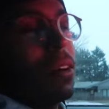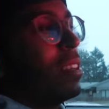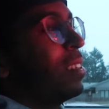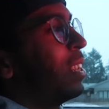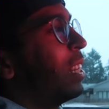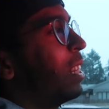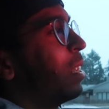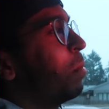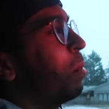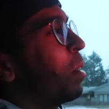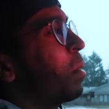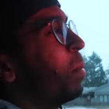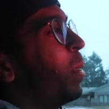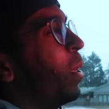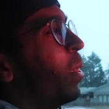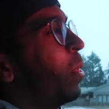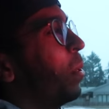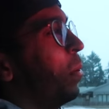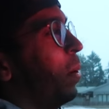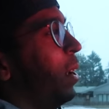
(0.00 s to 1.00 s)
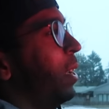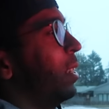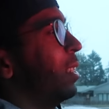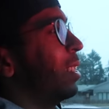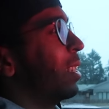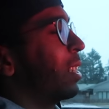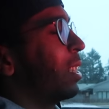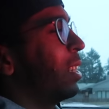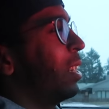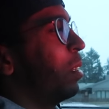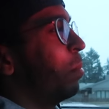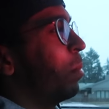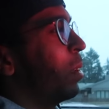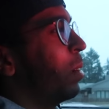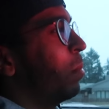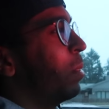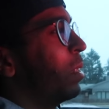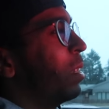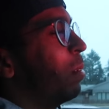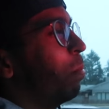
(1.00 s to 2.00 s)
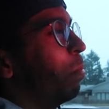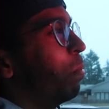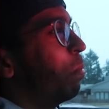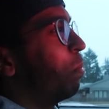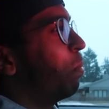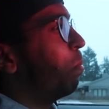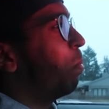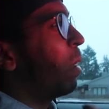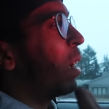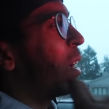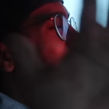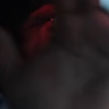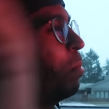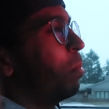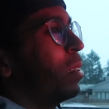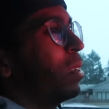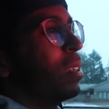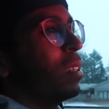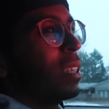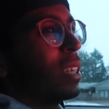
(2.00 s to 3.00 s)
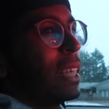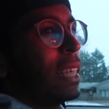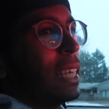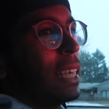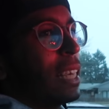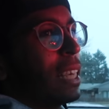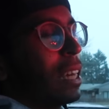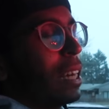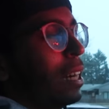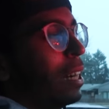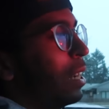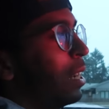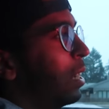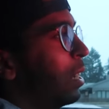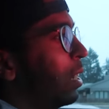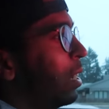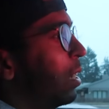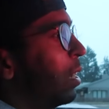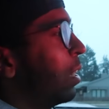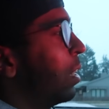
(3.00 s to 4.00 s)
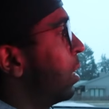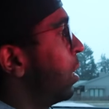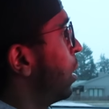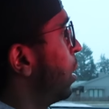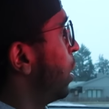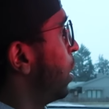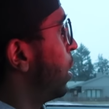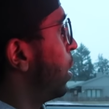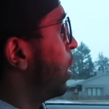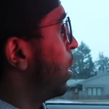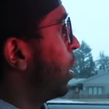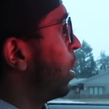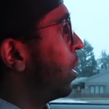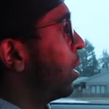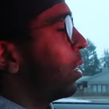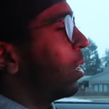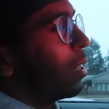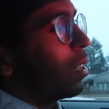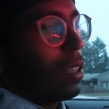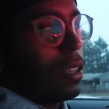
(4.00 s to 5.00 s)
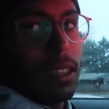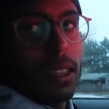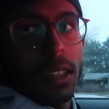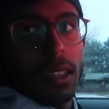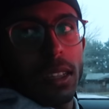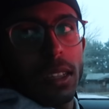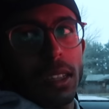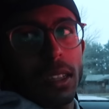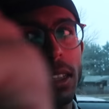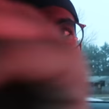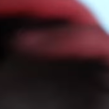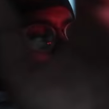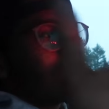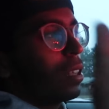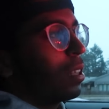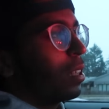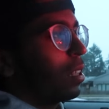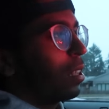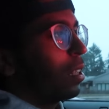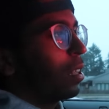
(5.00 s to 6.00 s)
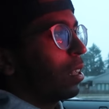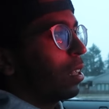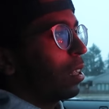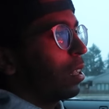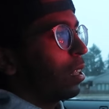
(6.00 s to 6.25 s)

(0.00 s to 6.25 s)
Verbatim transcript: فاز عليه باربع ثواني تقريبا ما ادري اقل من دقيقة المهم انه فاز عليه بس نتكلم عن الذكاء الاصطناعي